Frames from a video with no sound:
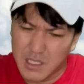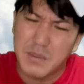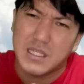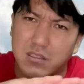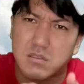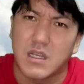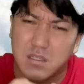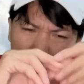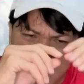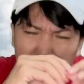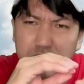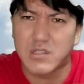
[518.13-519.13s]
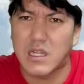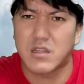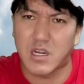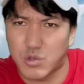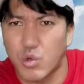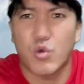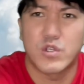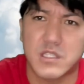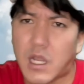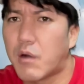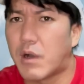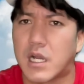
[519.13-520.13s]
また使って薄くなったらどこ行っ
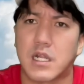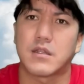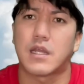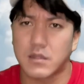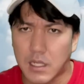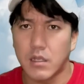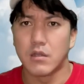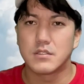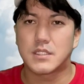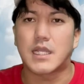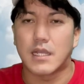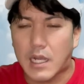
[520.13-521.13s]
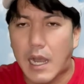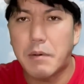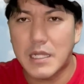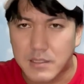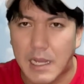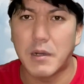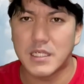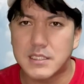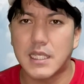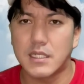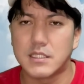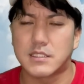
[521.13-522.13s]
たかわからんなって。じゃけ、カバンたまに
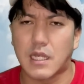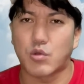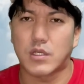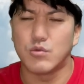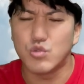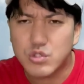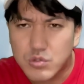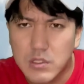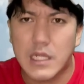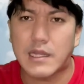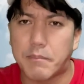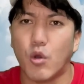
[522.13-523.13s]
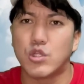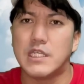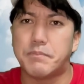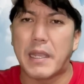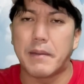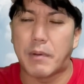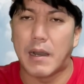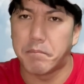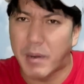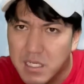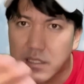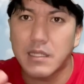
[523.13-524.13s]
整理した時、薄くなった
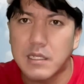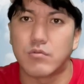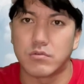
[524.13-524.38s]
ボディペーパーバリ出てく